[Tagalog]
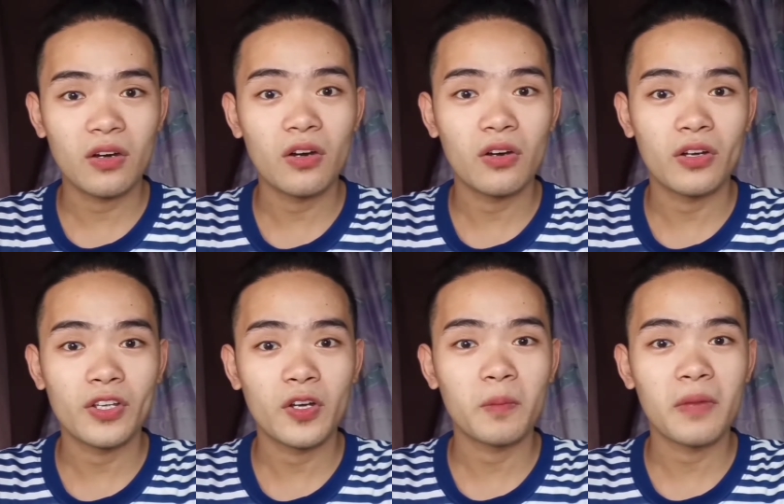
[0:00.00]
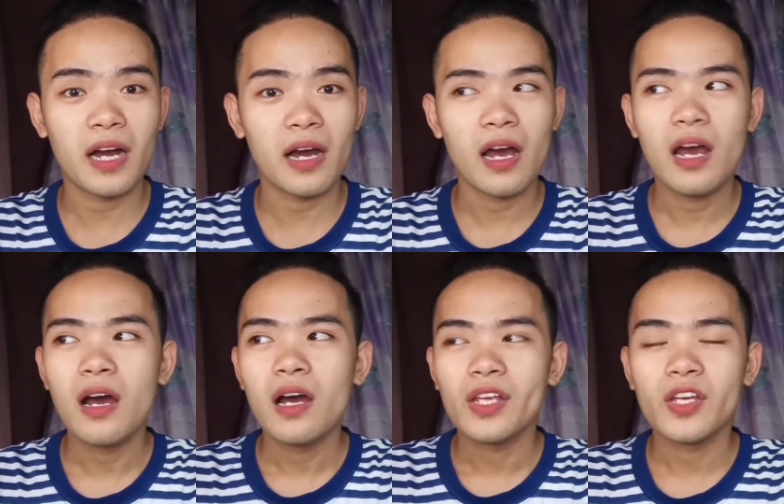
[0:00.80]
Oo, yung mga
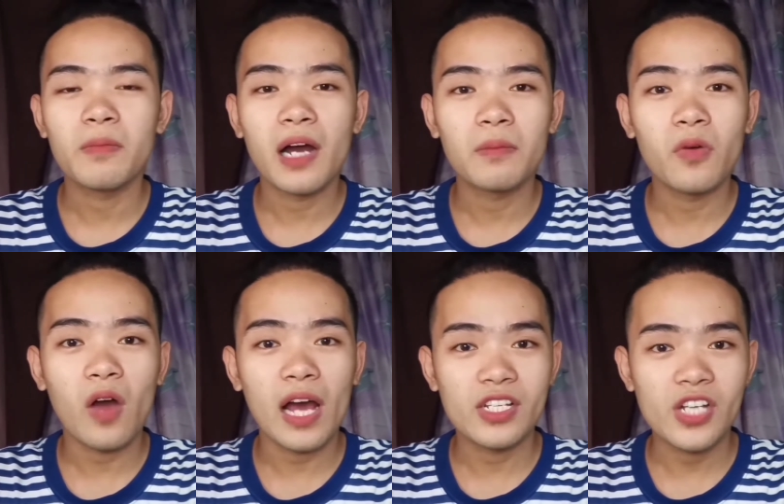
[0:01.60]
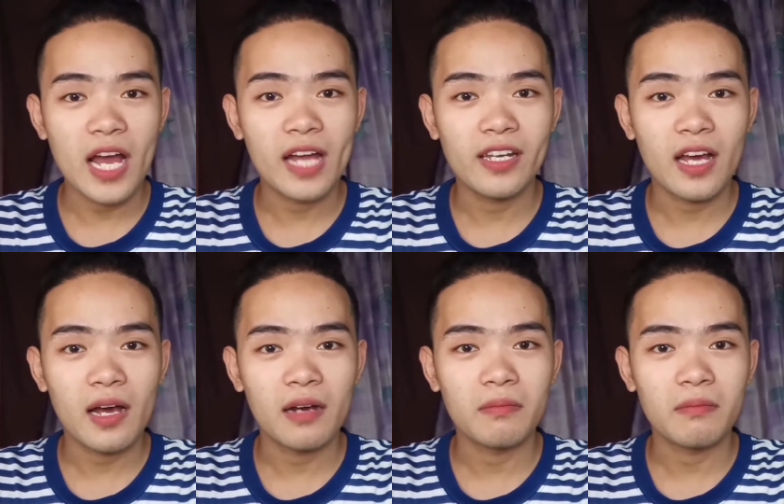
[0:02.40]
yung mga mukha dyan
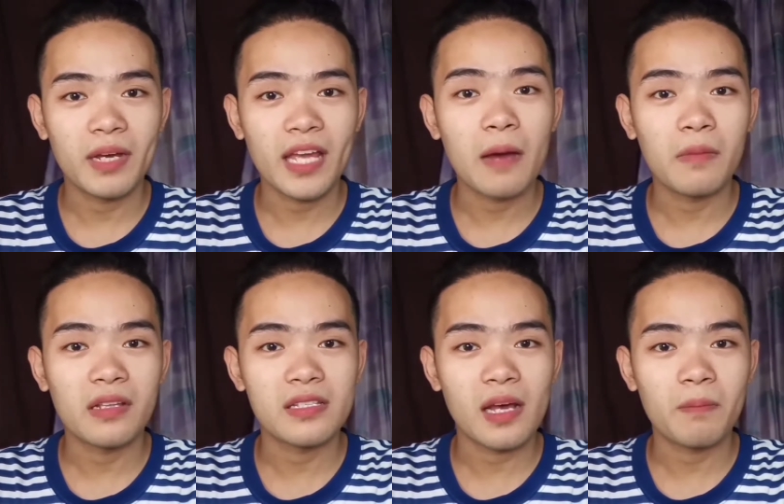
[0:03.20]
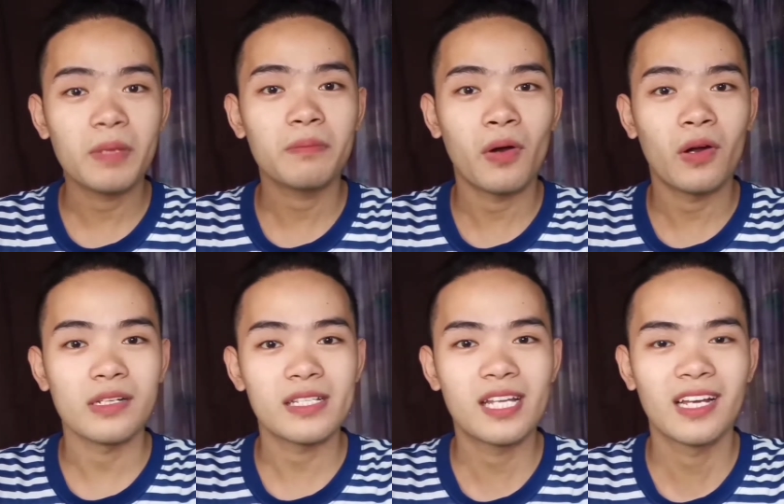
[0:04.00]
na mayaman sa
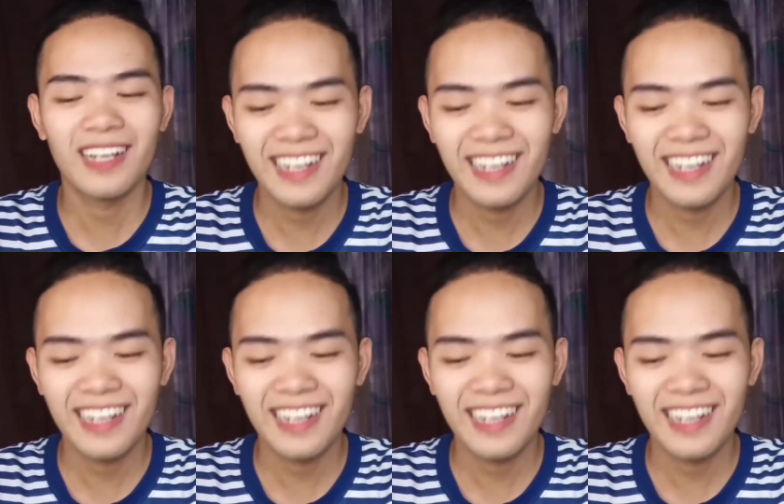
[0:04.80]
pimples.